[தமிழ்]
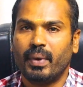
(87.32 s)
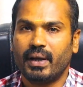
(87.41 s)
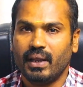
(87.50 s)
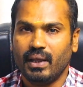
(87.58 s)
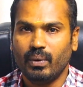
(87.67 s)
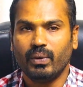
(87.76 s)

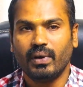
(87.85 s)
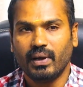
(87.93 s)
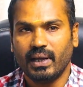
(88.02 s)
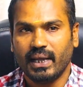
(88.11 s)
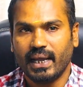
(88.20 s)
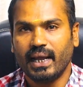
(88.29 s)
பட் இவங்க
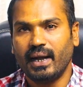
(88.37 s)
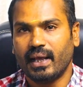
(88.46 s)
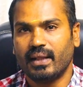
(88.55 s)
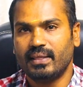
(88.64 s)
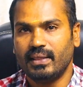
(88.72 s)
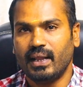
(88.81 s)
இங்கே
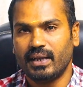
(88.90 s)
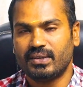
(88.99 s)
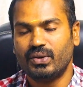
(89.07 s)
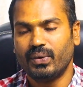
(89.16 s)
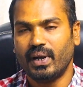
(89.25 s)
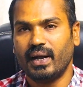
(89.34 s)
எடுக்க இந்த
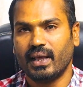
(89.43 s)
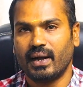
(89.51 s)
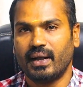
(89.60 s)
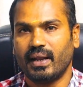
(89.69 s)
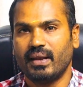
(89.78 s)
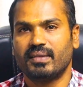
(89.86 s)
இன்ஸ்டியூட்டில்
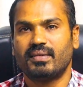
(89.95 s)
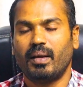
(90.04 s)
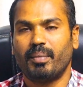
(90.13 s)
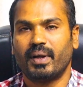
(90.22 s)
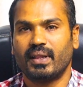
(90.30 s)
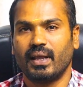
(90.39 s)
எடுக்கிற
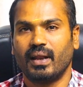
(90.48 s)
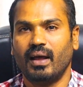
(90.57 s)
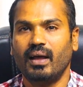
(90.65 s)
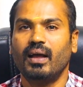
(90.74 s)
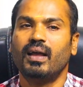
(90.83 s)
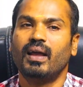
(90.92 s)
டெக்னிக்ஸ்லாம்
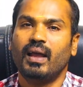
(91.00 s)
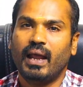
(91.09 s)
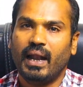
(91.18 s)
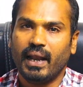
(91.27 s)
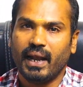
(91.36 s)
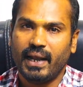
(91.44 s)
பார்த்தீங்கன்னா
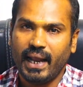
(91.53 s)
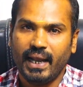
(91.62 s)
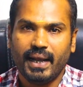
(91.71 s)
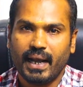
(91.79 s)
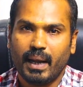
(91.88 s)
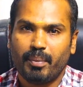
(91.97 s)
நீங்கள்
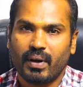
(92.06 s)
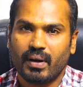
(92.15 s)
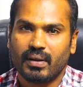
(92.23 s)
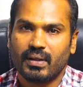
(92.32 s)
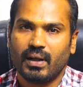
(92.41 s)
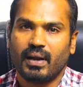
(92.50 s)
டெய்லி ட்ரேட்
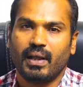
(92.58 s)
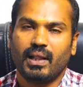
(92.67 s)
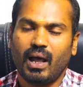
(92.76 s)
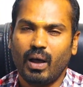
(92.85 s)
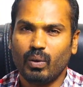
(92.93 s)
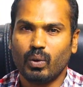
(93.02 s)
பண்ணுறதுக்கான
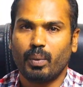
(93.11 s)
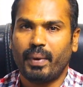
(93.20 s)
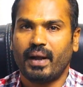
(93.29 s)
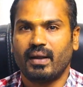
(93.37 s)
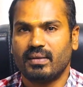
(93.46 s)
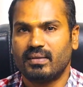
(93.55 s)
ஏதாவது ஒரு
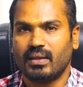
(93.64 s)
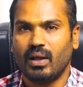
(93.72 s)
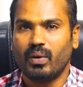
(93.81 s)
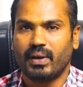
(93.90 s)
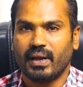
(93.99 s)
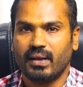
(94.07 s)
பேட்டர்ன்ஸ்
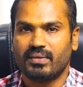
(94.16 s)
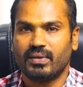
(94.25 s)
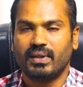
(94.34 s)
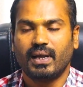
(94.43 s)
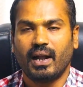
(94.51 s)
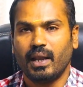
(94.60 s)
ஏதாவது ஒரு டெக்னிக்ஸ்
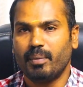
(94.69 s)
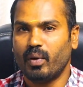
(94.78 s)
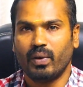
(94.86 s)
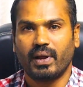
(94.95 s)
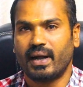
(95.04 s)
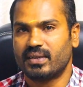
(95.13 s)
வந்து கண்டிப்பாக
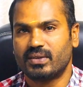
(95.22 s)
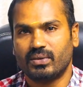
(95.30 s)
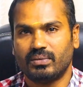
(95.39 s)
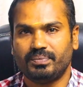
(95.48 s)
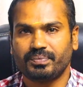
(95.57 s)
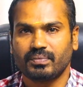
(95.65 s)
உங்களுக்கு
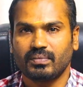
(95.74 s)
கிடச்சிரும்